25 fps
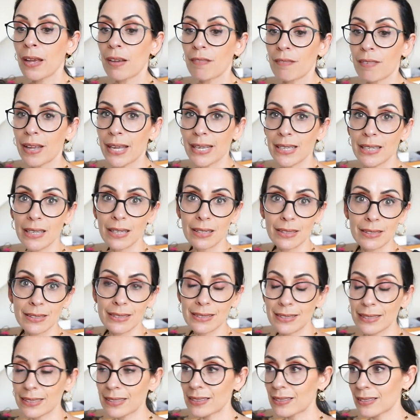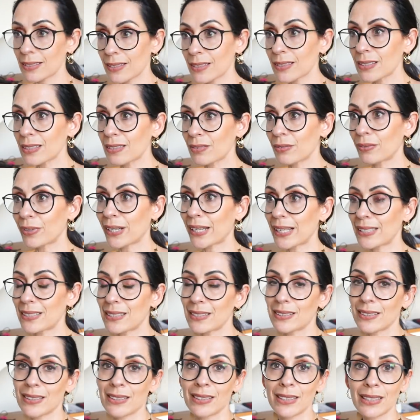wer das jetzt ist, weil
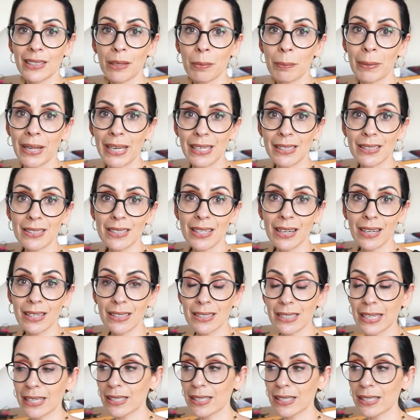sie sich nicht gemeldet hat.